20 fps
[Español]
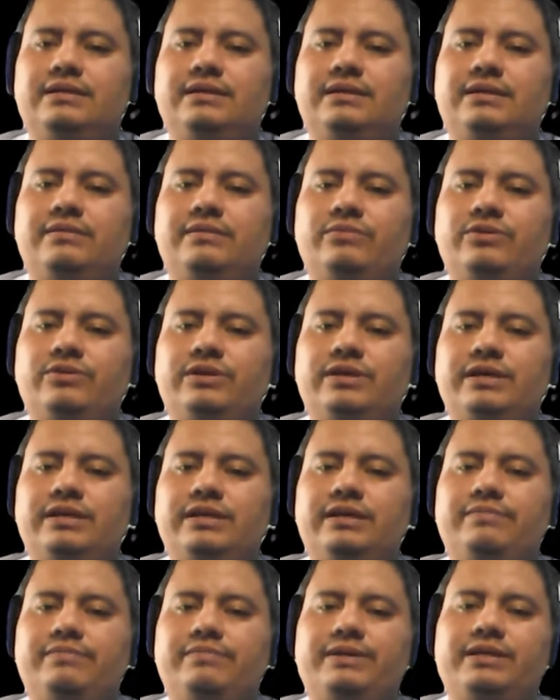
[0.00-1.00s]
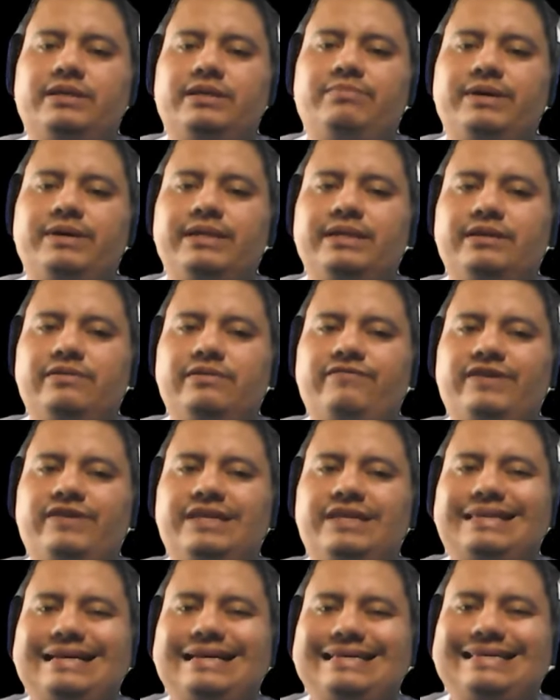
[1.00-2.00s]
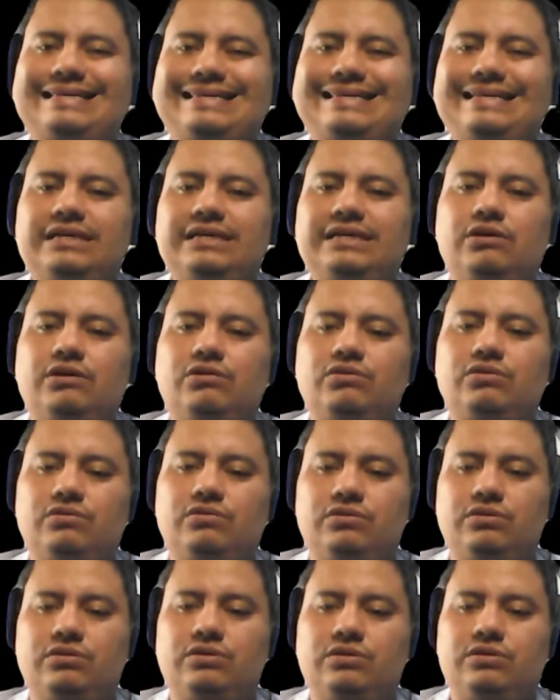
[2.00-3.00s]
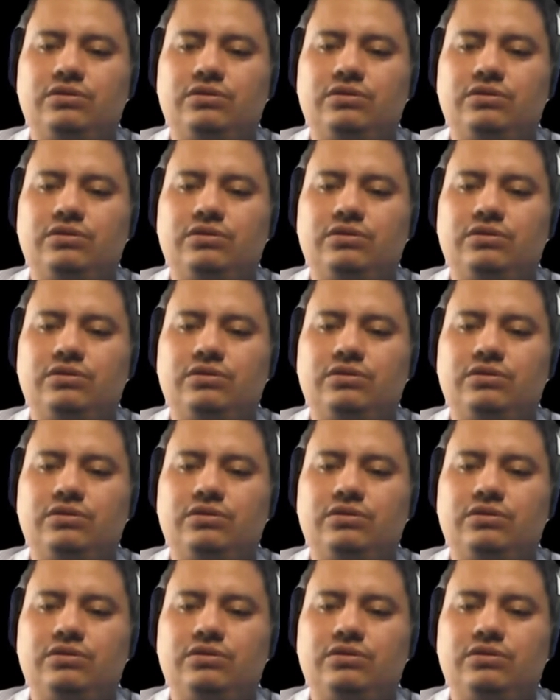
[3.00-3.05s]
Tenemos ya 10 participantes, nos faltan 5.